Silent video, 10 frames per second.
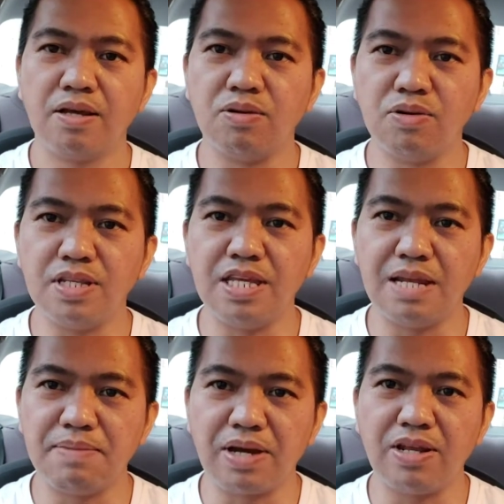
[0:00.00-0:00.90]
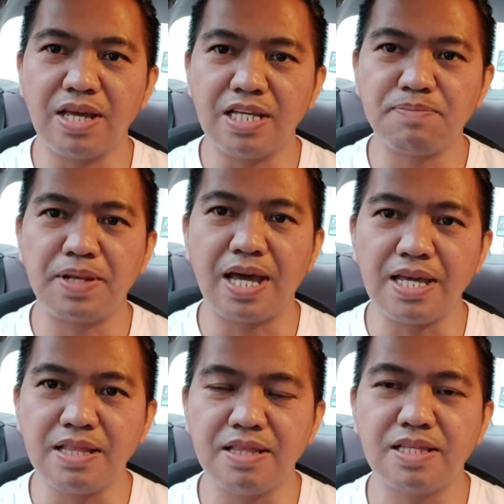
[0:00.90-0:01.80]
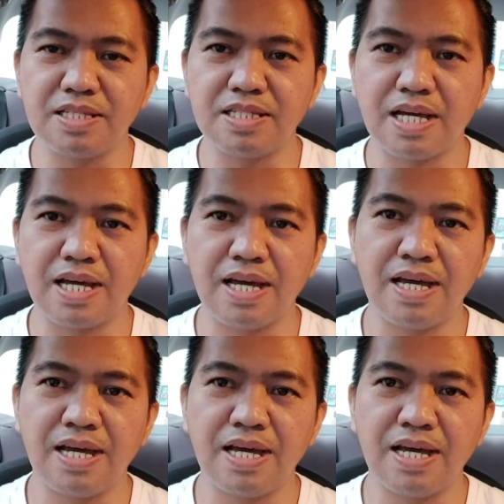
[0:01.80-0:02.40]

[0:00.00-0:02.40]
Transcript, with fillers: kung hindi naman kayo nag-expedite sa